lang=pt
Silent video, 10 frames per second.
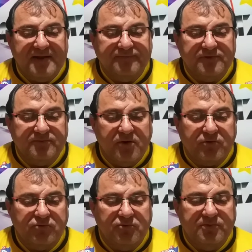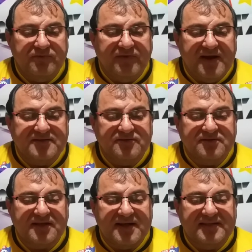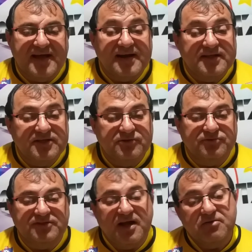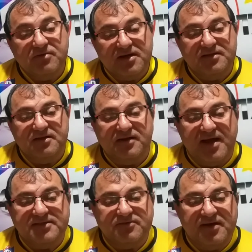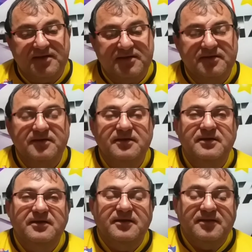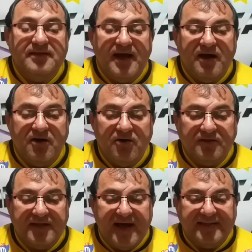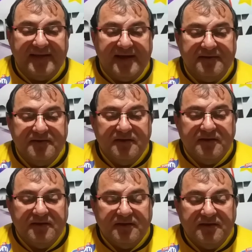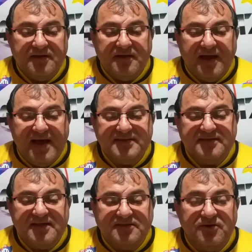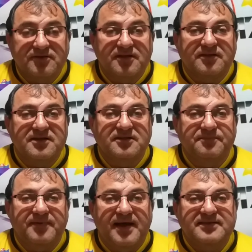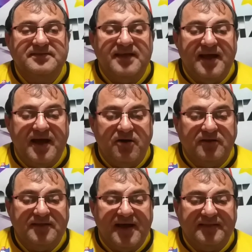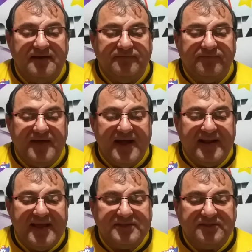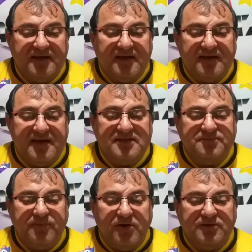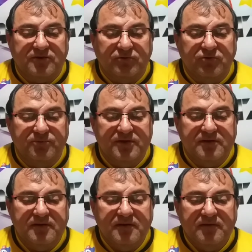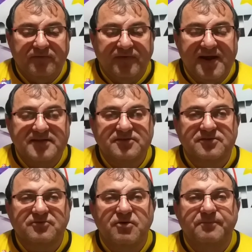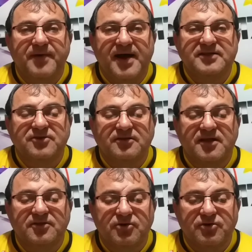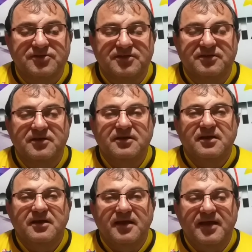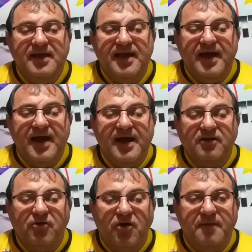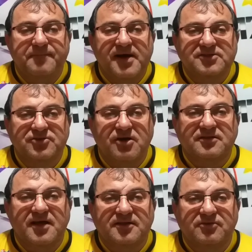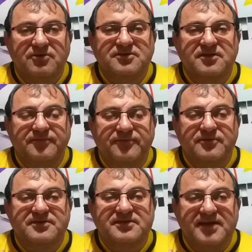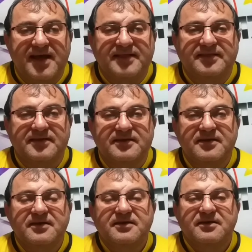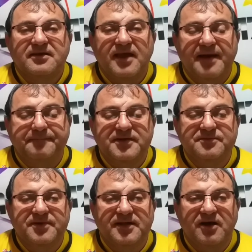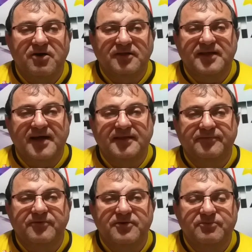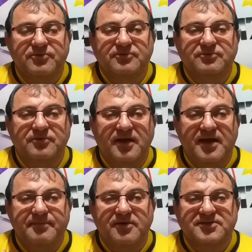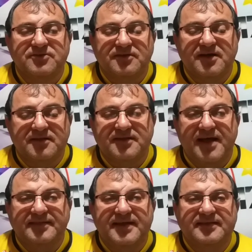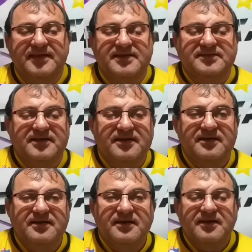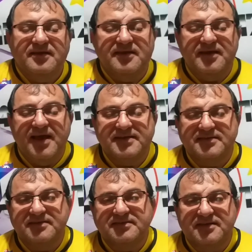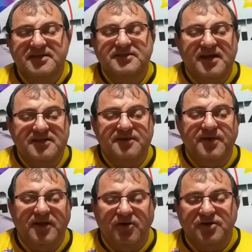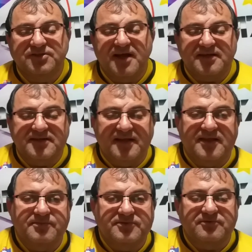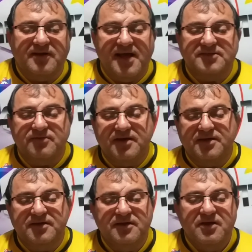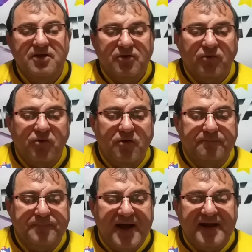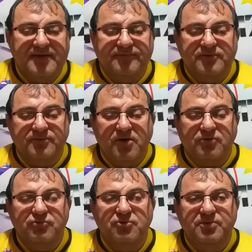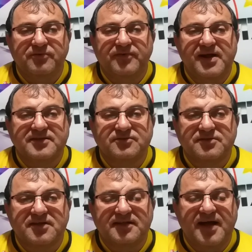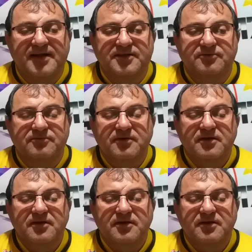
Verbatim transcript: Futebol Clube versus Canarinho, já um grande clássico aí da rodada. E às 18h30, para encerrar a rodada, Floresta Esporte Clube versus Compare J12. É a Copa J12 de Fut 7, que a primeira rodada foi muito emocionante e a tendência é que essa seja ainda melhor, já que já temos um clássico aí, compare Futebol Clube versus Candarinho.